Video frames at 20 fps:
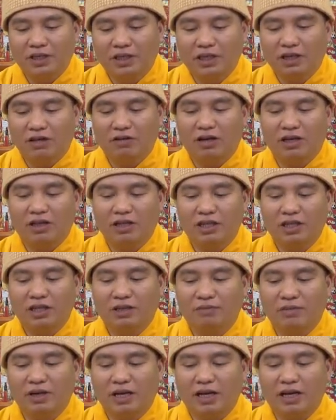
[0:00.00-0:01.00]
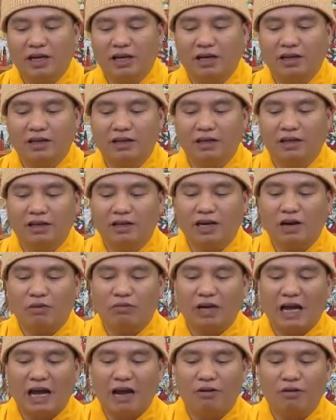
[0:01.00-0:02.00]
chứ còn khi mà được
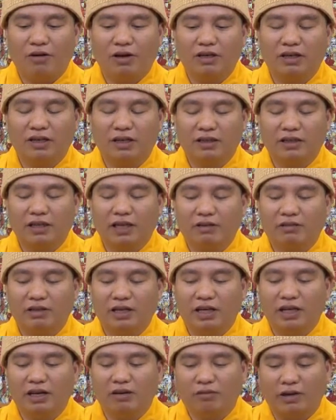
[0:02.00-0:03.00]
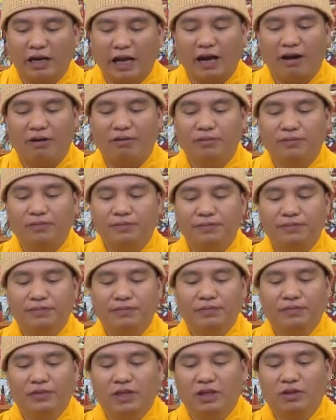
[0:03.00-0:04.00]
học đạo hoặc được theo thầy học đạo
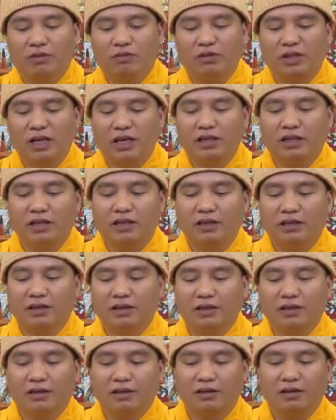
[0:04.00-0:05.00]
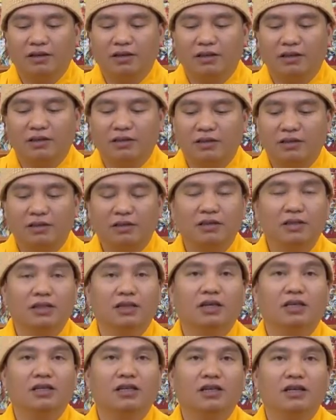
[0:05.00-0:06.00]
thì chúng ta gì được sư
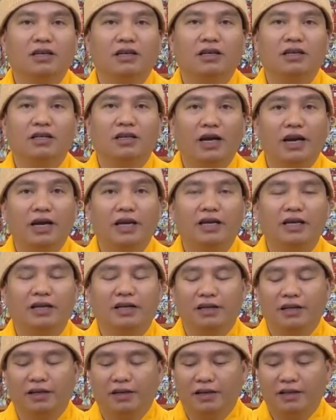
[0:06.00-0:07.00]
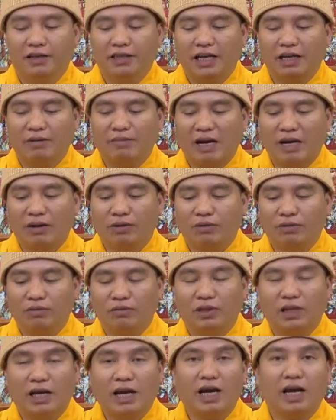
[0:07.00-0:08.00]
trưởng tức là người thầy dạy bảo
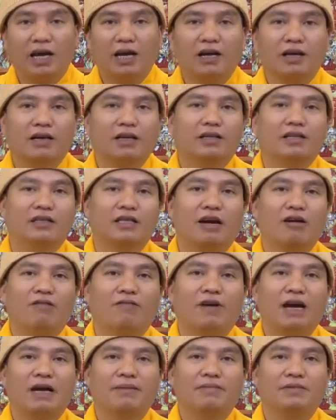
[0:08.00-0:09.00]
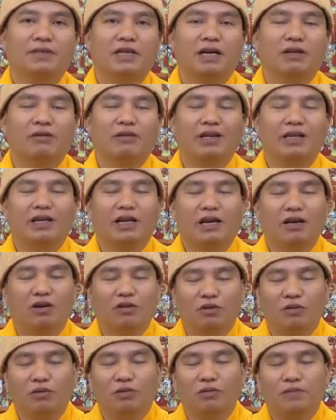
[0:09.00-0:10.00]
chúng ta giáo pháp giải thoát giác
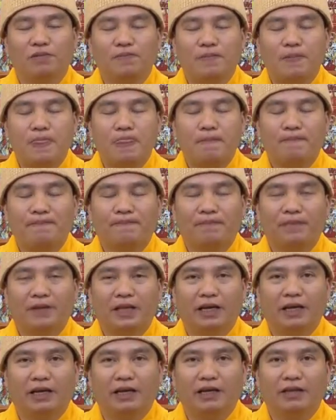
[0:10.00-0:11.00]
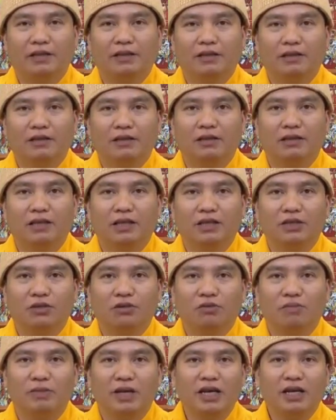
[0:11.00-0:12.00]
ngộ để từ cái
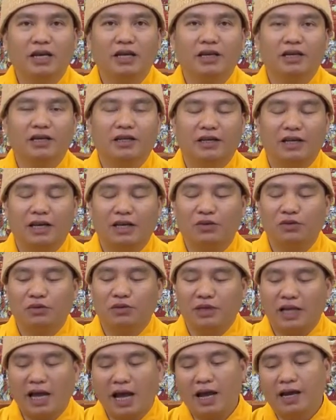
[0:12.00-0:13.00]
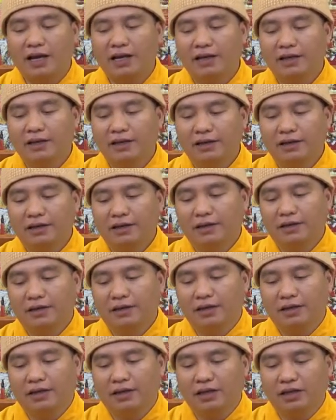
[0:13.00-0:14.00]
chỗ mê ra chỗ giác
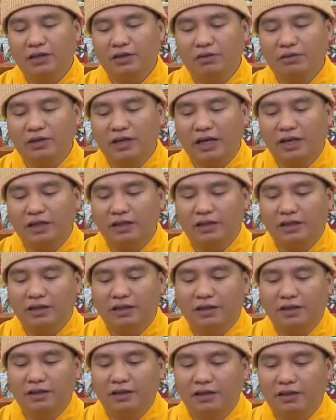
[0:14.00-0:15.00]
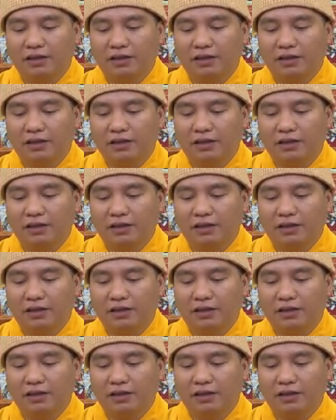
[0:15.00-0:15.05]
à, cái chỗ này thì